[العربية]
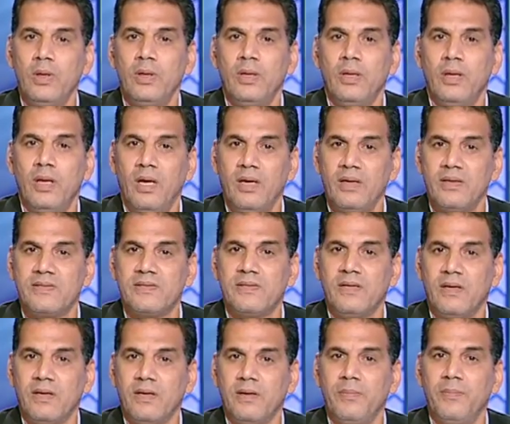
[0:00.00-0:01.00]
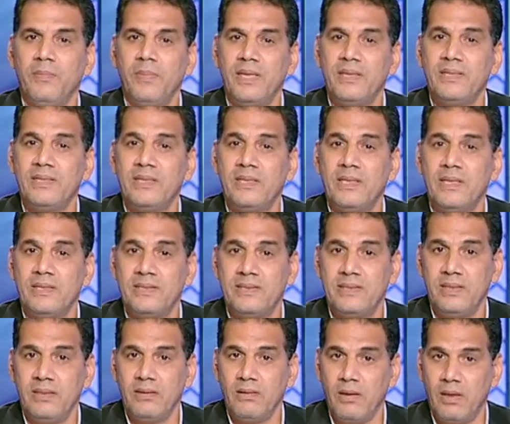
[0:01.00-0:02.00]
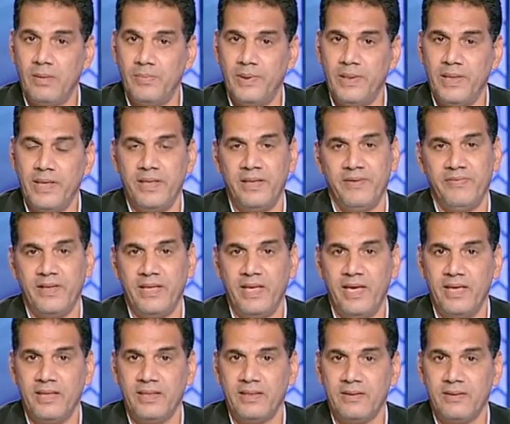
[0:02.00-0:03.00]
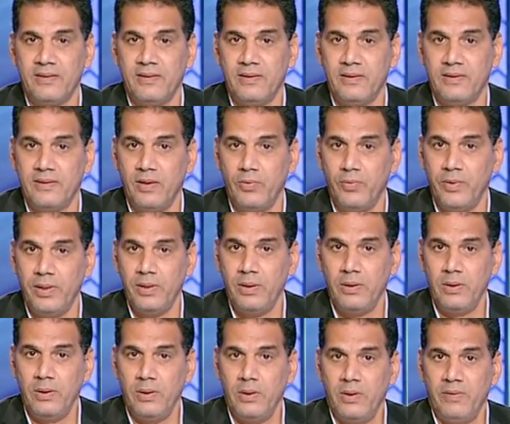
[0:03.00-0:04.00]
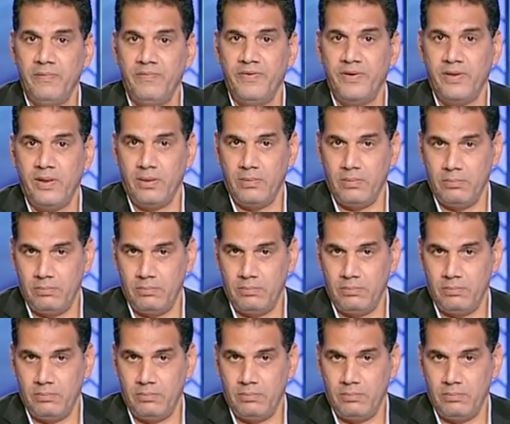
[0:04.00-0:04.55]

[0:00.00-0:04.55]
اكثر من ذي قبل احنا في نهايه دوري فرق